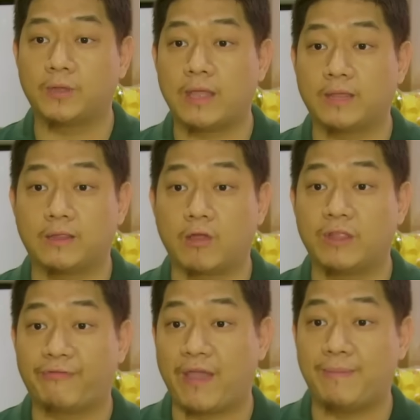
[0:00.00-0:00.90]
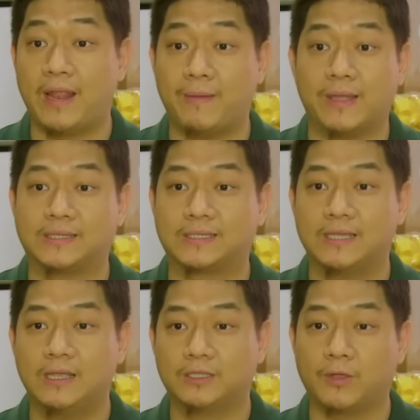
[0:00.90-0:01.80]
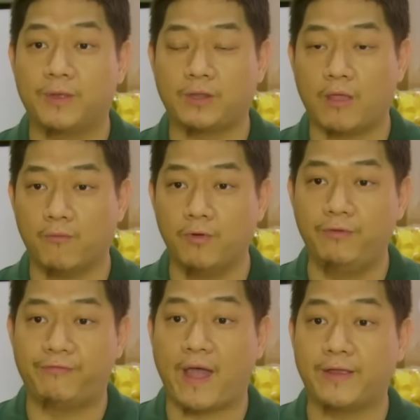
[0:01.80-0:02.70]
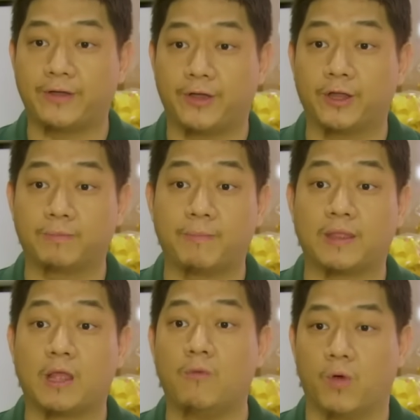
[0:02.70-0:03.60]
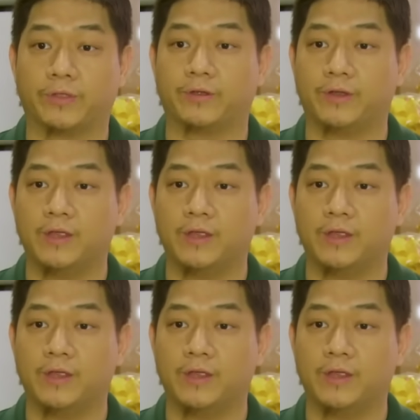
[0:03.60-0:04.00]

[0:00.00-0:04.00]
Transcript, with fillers: tayong tinatawag na five elements. So meron tayong wood, fire, earth, metal, water.